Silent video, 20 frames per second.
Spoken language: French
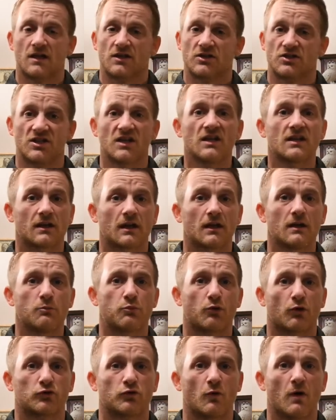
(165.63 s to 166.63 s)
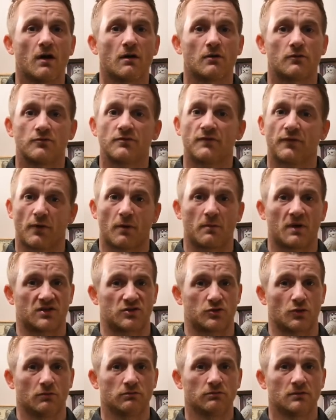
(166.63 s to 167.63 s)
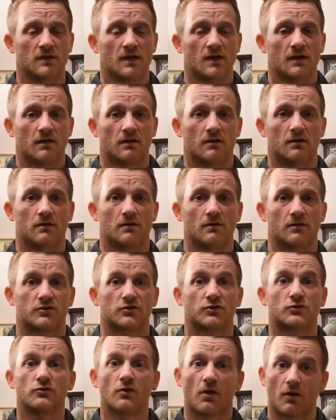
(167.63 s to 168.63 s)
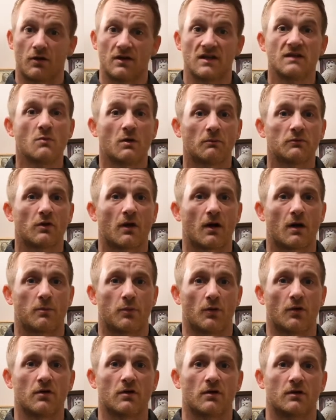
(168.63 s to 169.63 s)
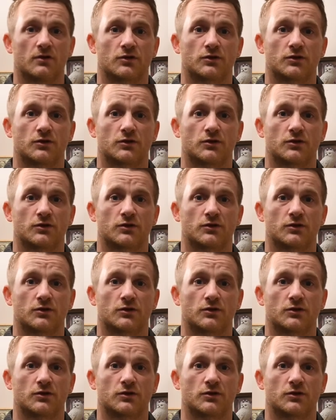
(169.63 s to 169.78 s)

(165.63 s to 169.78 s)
j'ai créé pour toi une formation euh, sur l'immeuble de rapport.